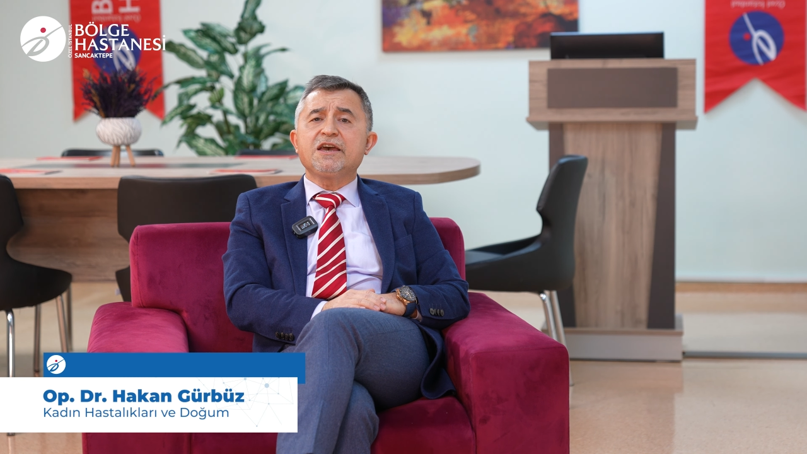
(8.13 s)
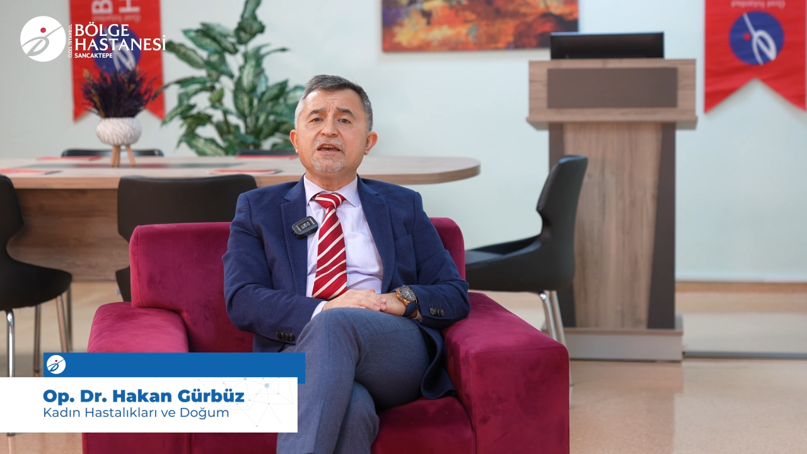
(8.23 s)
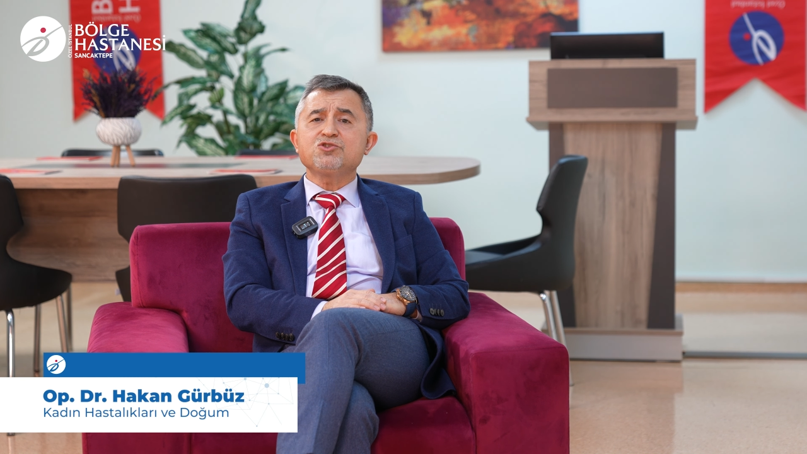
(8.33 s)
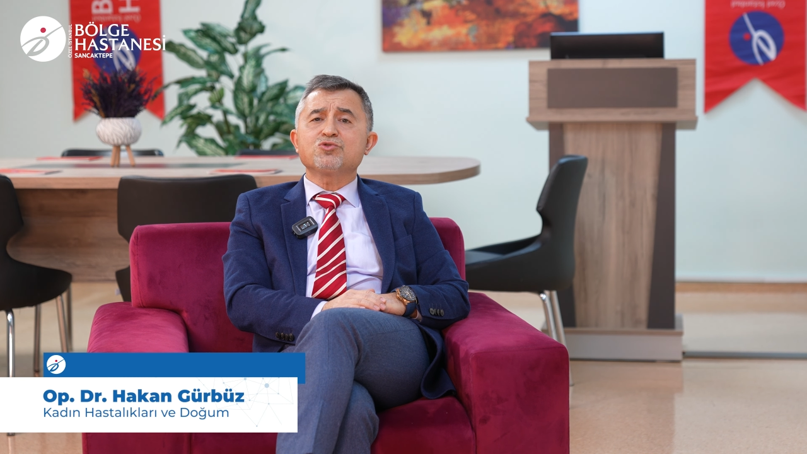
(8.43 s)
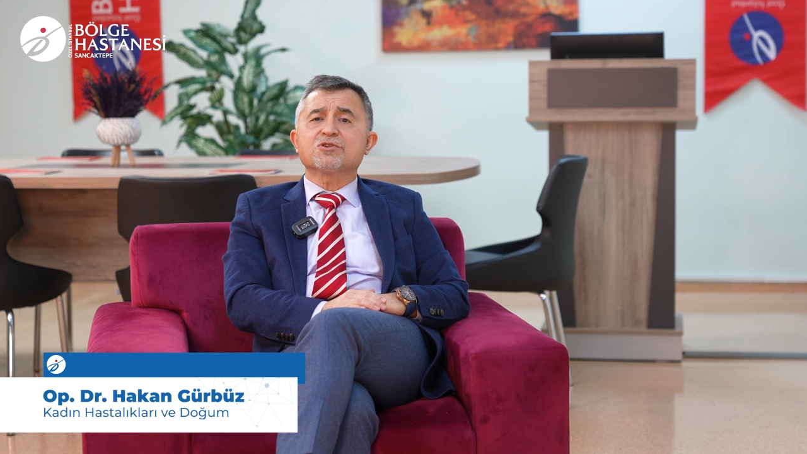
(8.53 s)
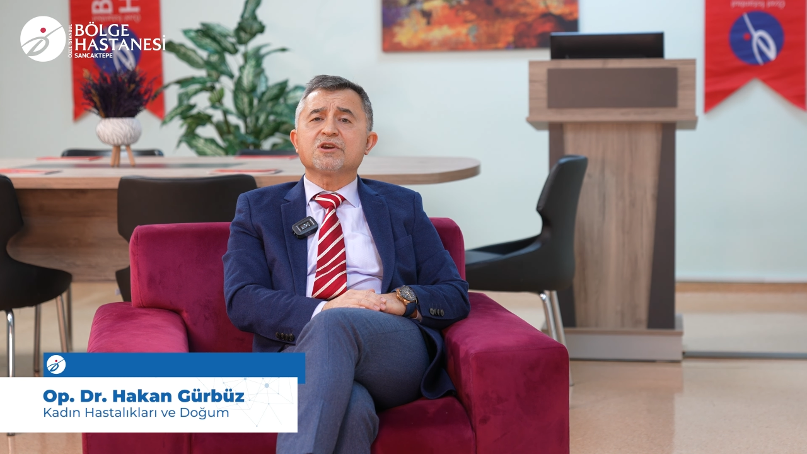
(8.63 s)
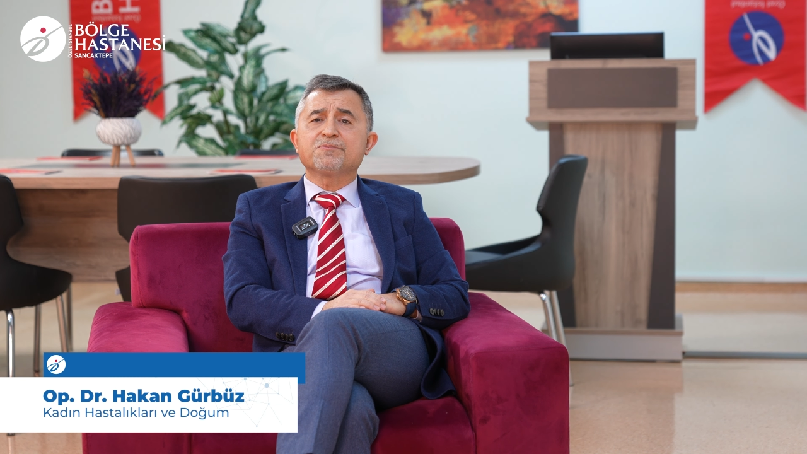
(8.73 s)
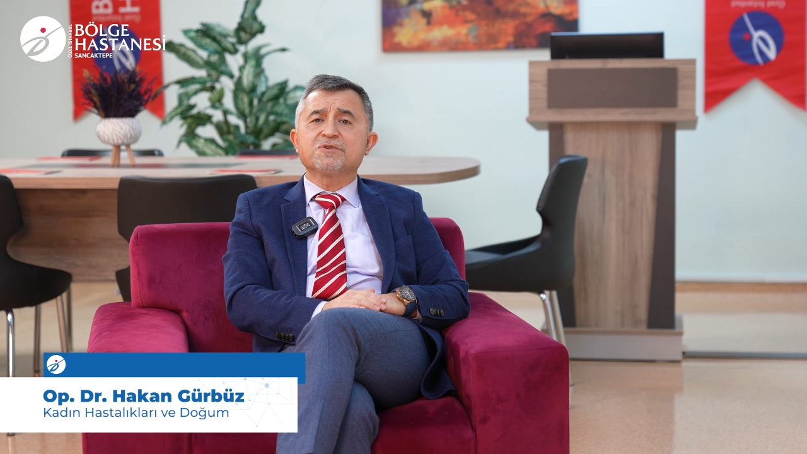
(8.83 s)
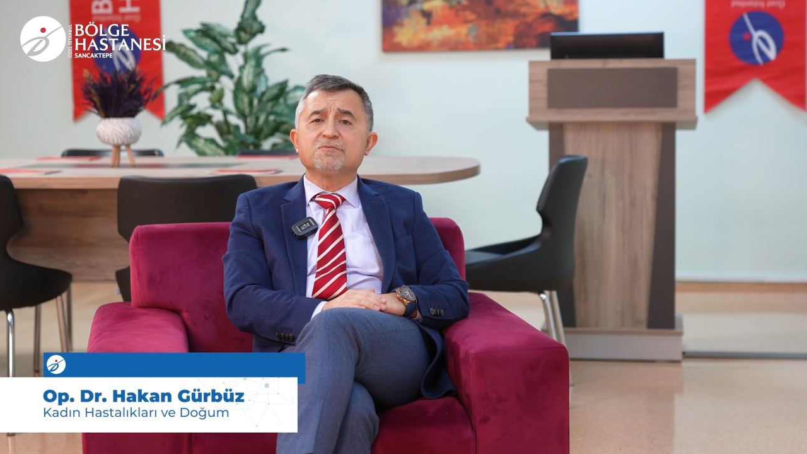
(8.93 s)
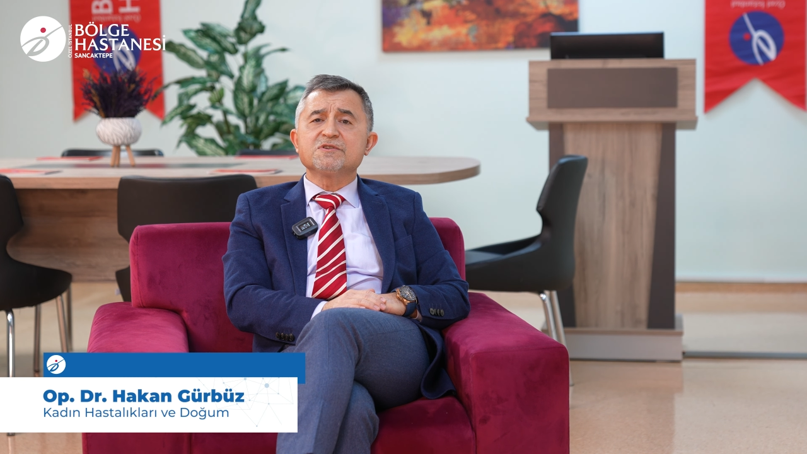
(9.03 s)
en çok
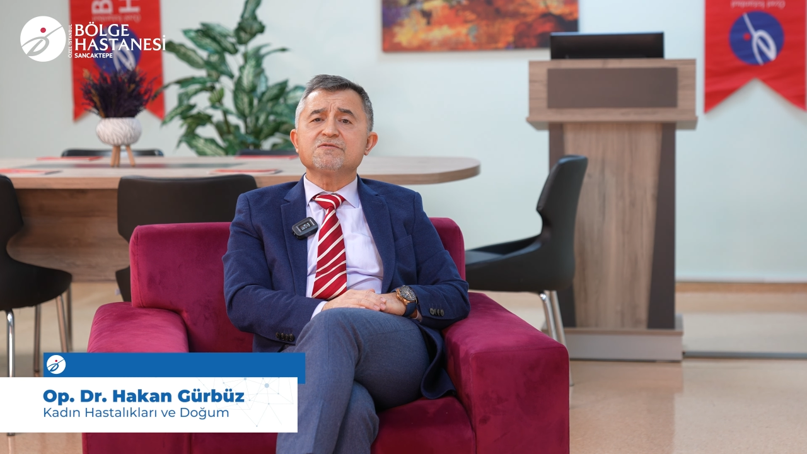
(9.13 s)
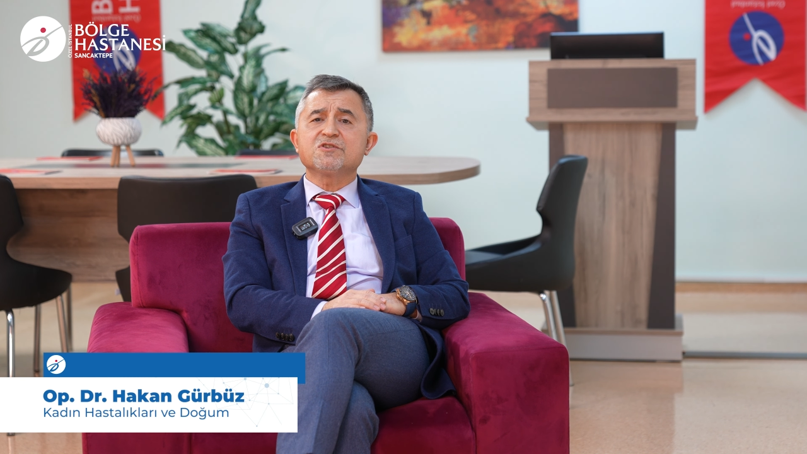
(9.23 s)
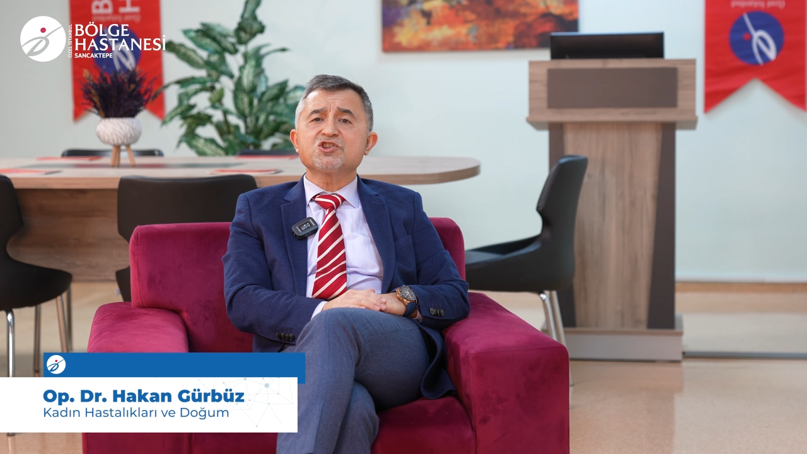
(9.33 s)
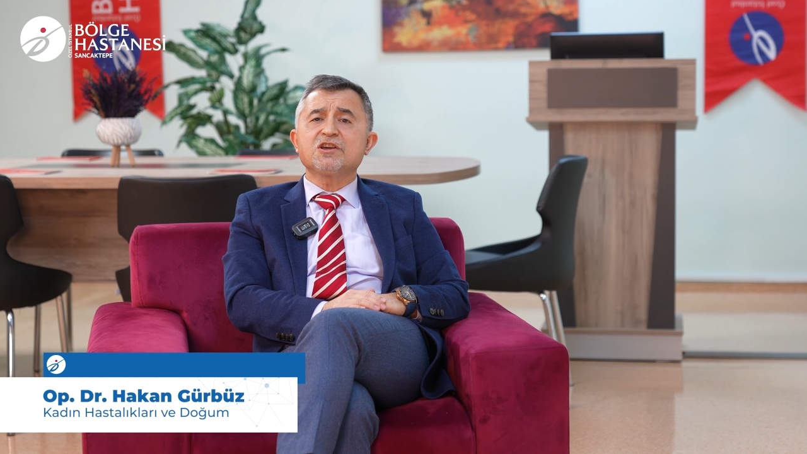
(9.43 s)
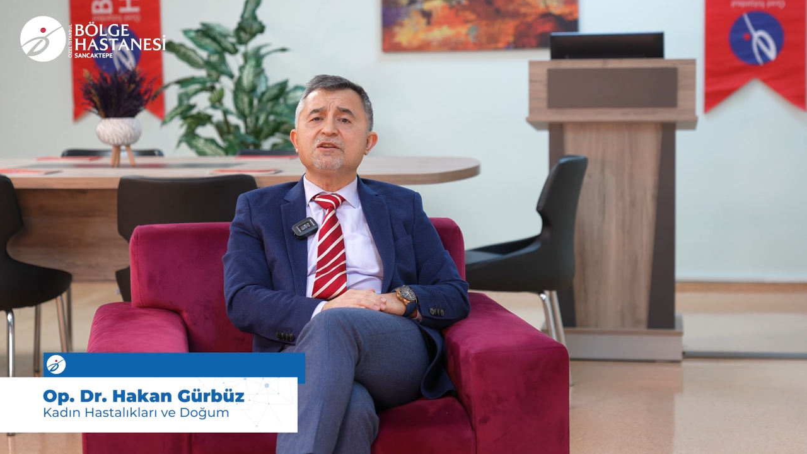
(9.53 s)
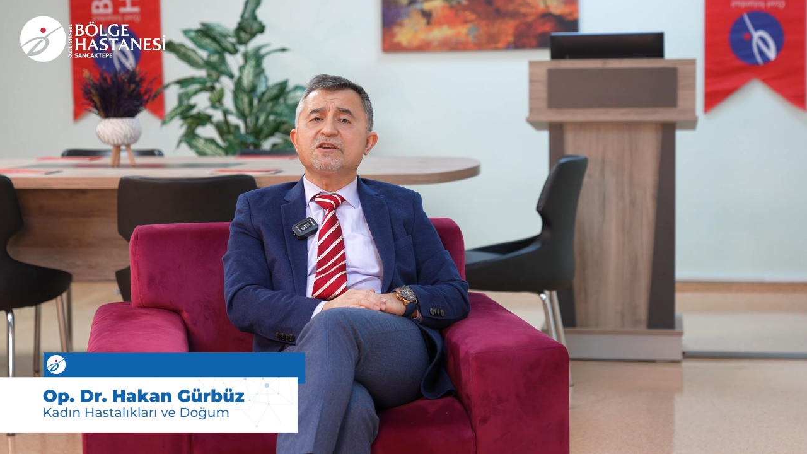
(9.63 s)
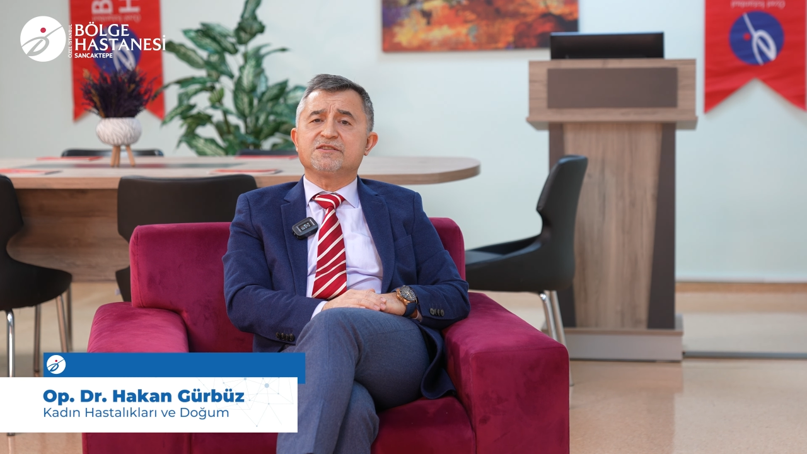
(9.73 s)
yaptığımız vajinal